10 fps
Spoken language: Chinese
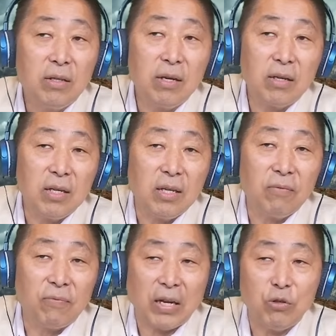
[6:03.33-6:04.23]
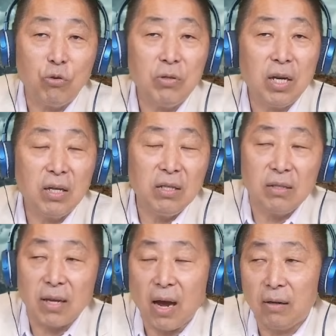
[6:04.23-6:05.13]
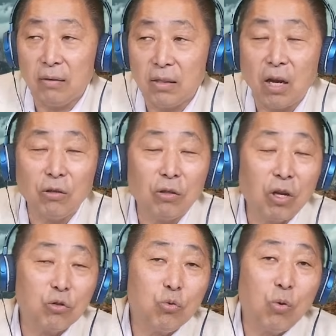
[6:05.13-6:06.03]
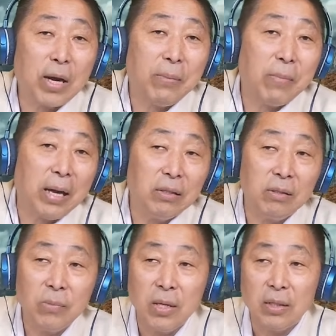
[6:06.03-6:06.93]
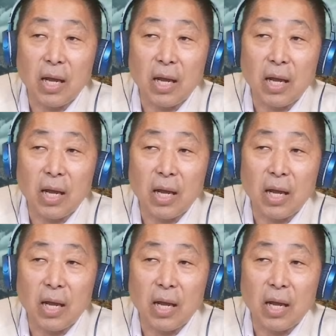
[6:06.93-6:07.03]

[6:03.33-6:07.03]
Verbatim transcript: 第二个，你的反中的立场，你到了到中国干嘛呢？